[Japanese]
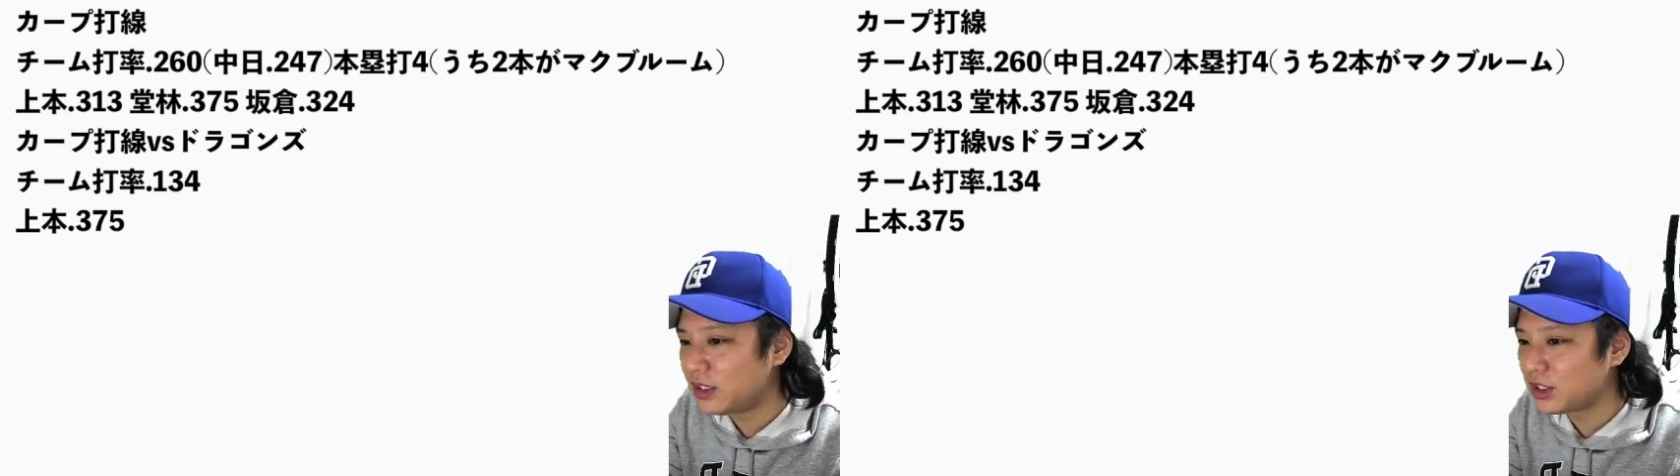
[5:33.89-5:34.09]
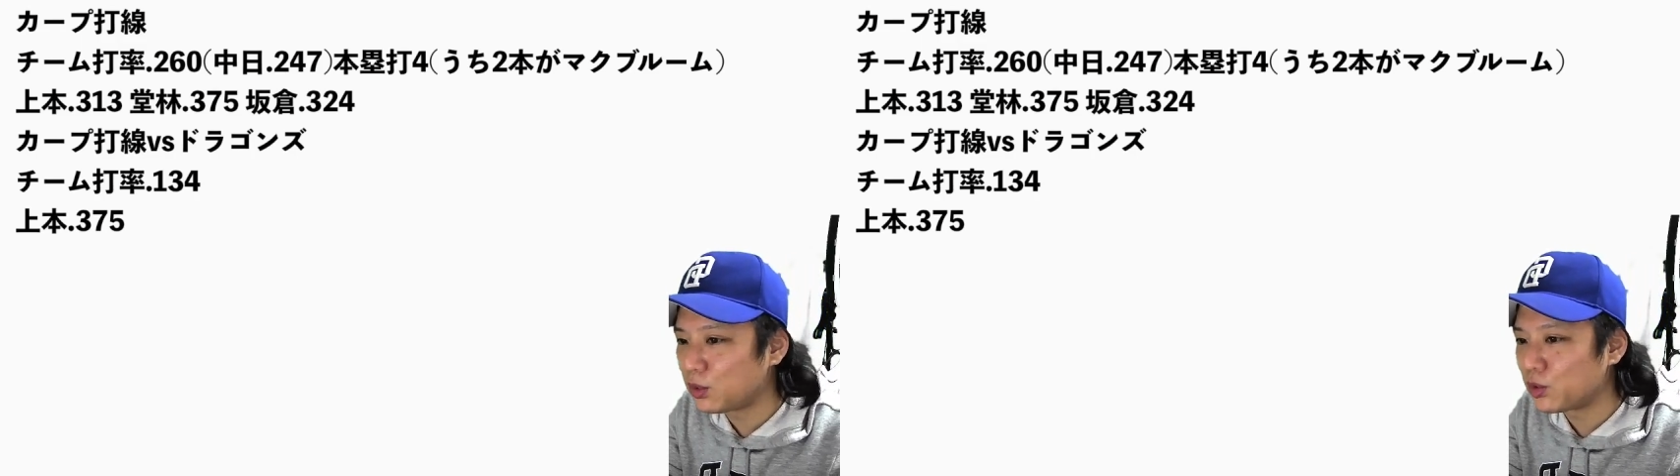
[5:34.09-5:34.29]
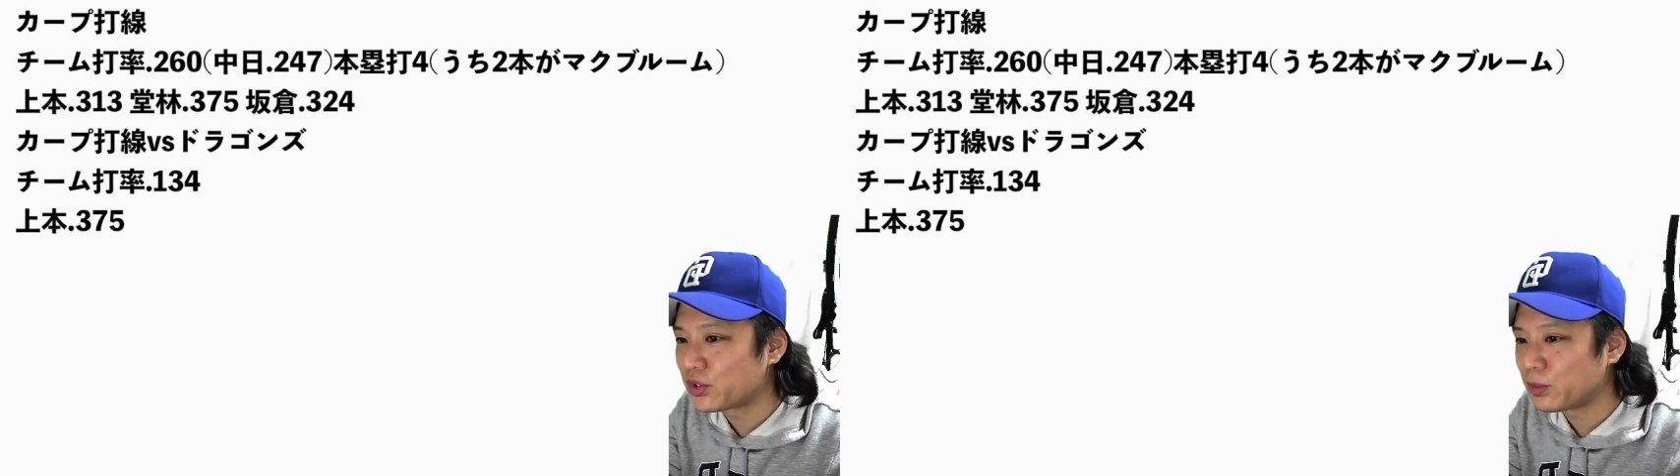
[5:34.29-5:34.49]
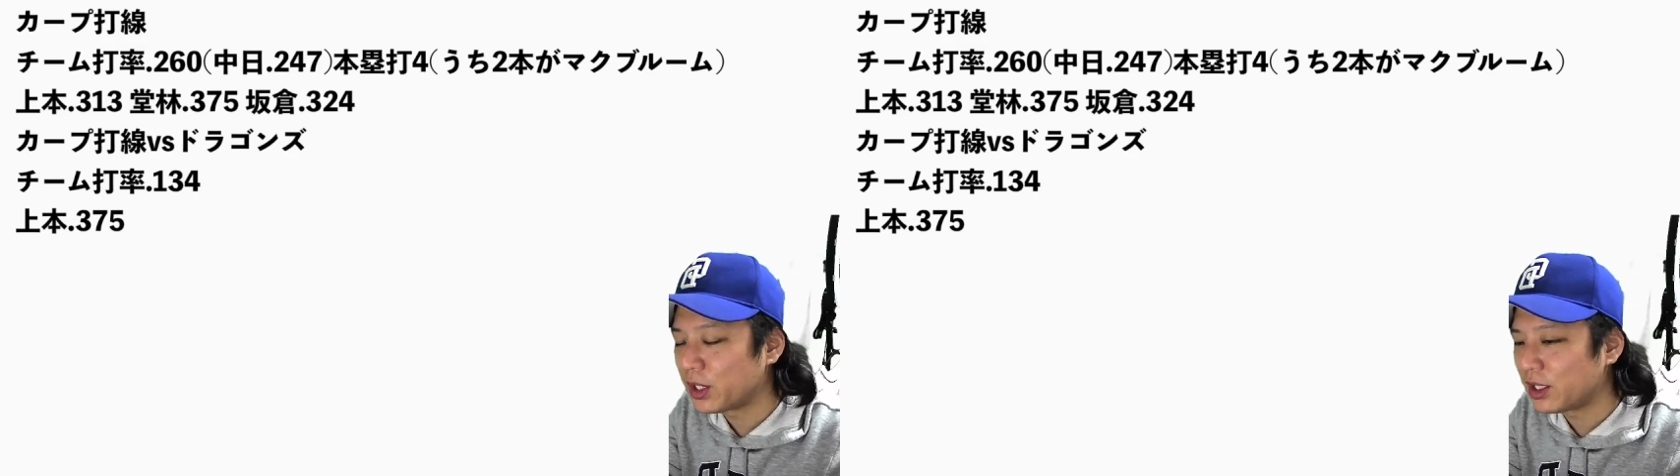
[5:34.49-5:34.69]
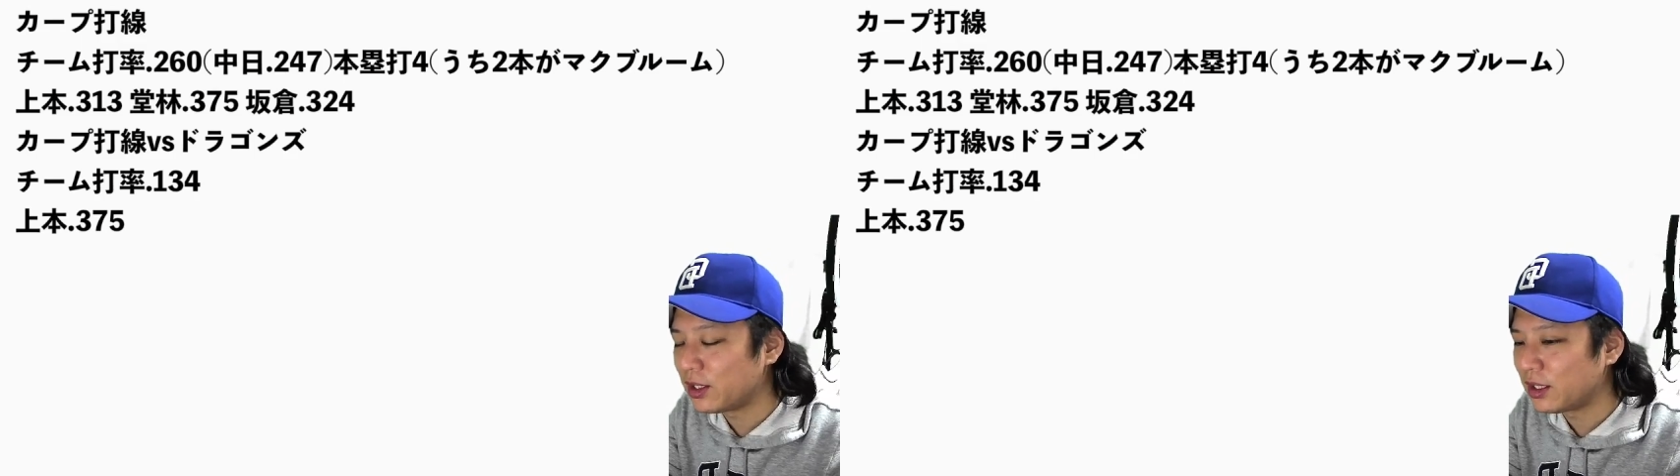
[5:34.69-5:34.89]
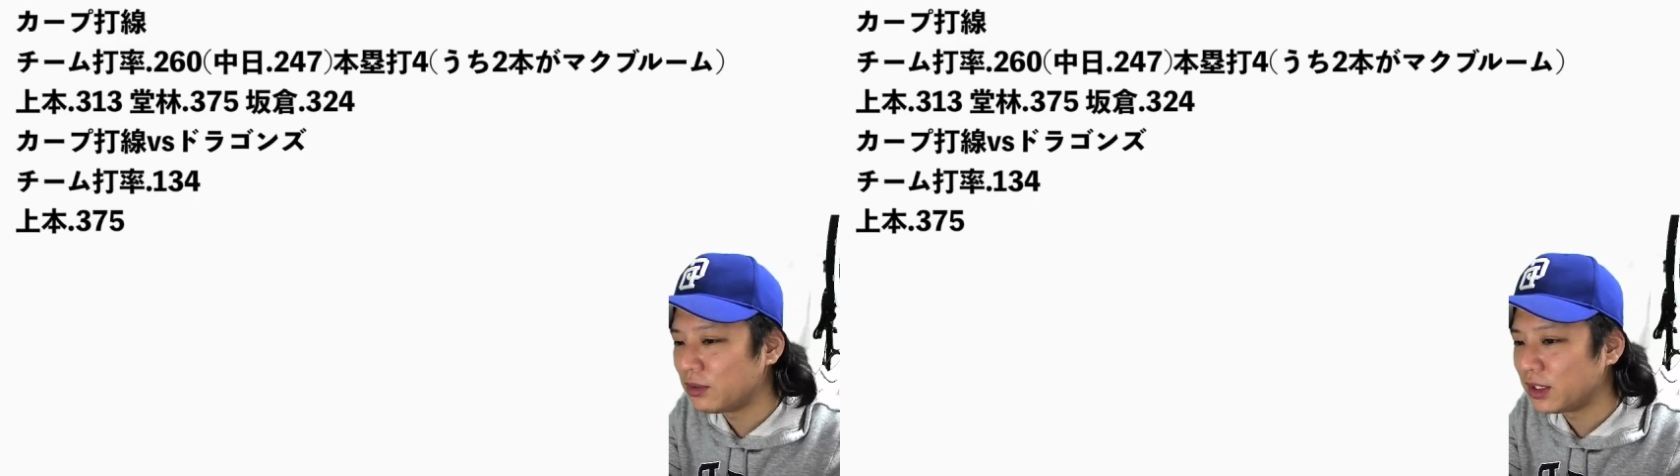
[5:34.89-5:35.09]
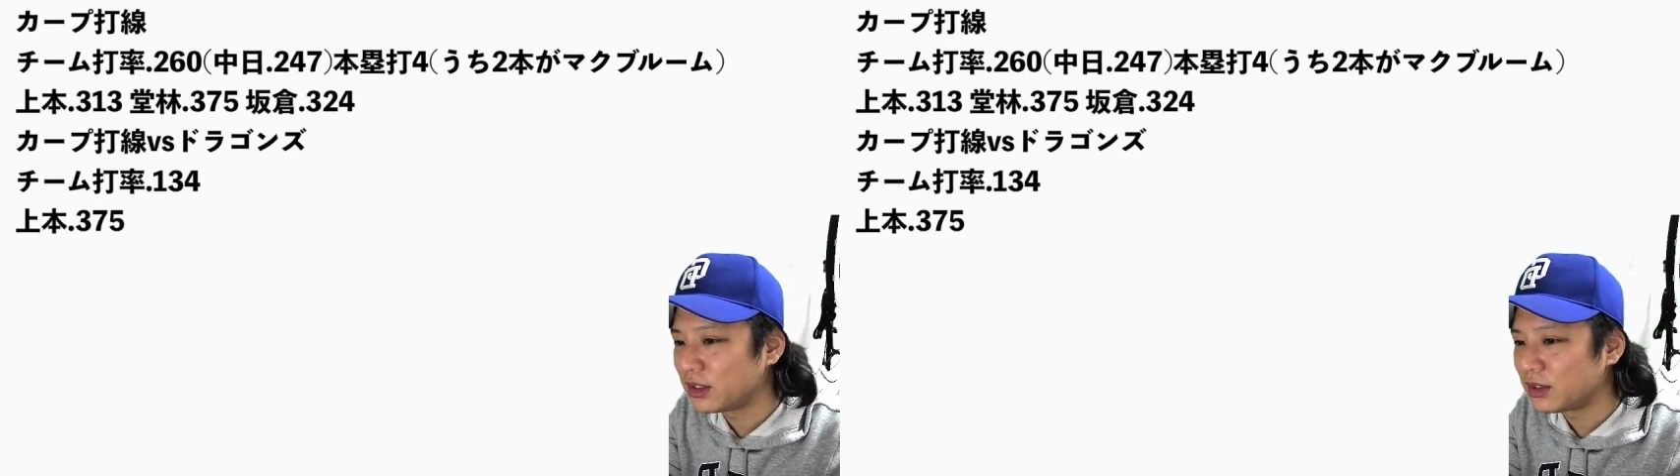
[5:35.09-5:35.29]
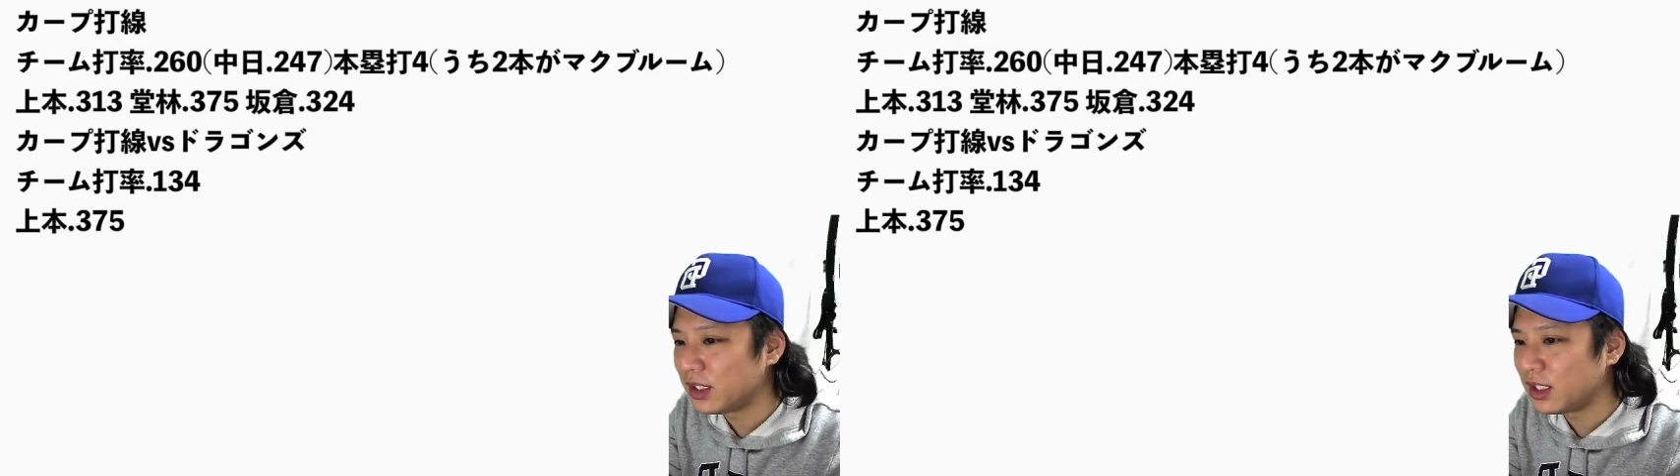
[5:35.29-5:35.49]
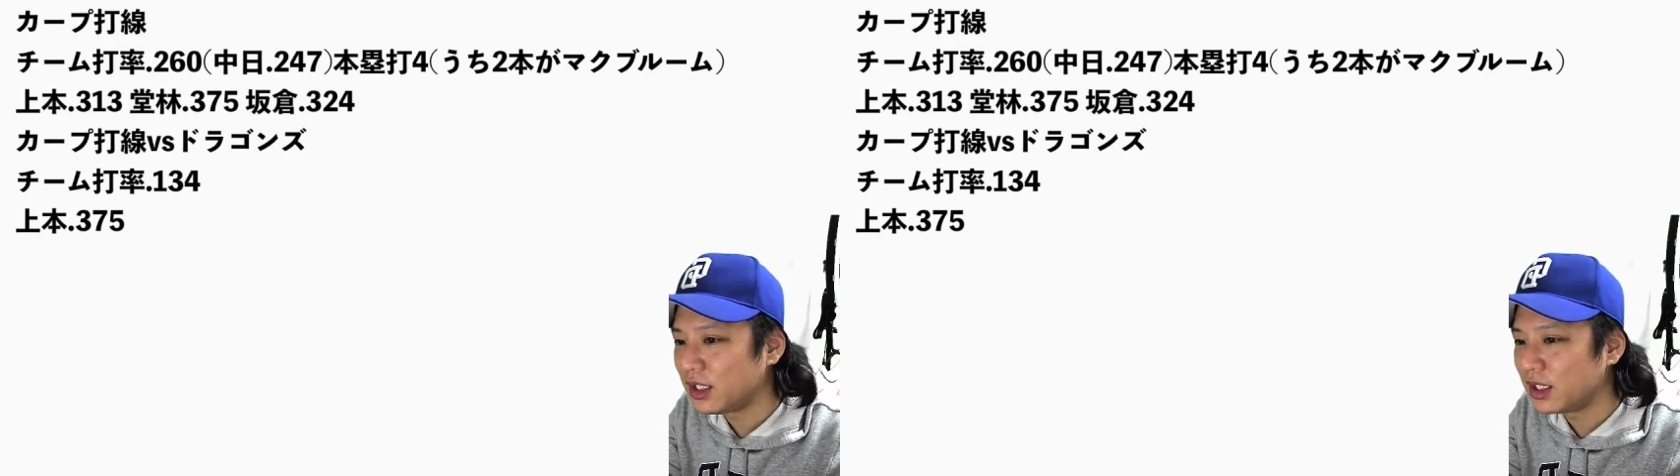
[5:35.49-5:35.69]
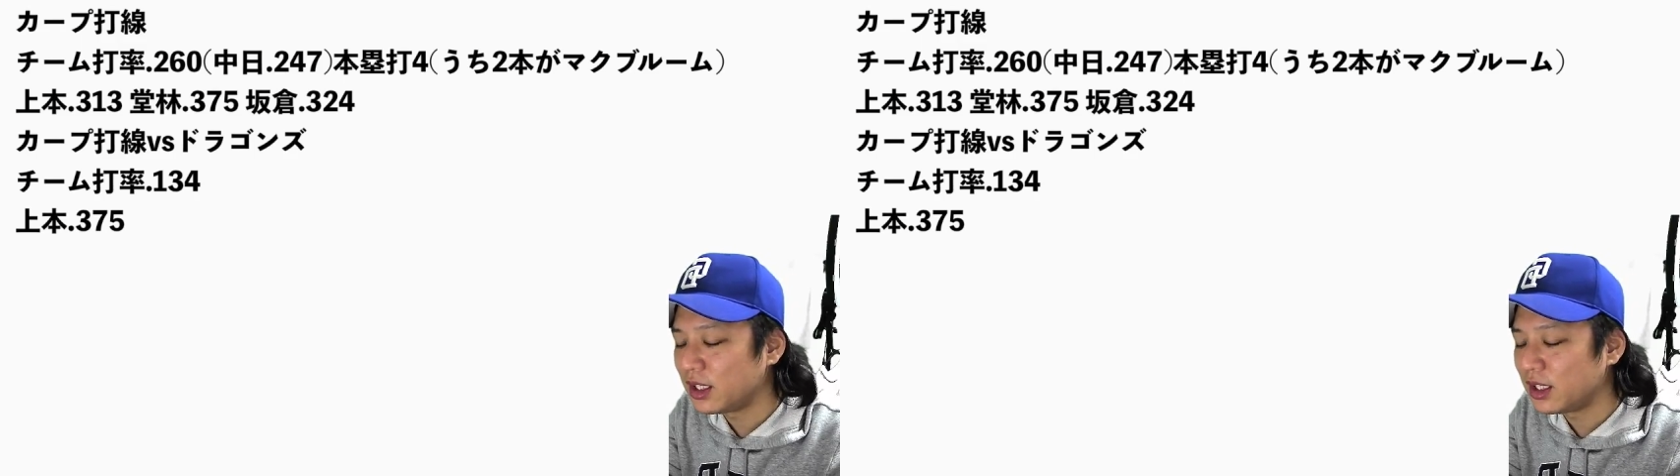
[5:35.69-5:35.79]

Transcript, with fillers: 西投手もなかなか打てずに、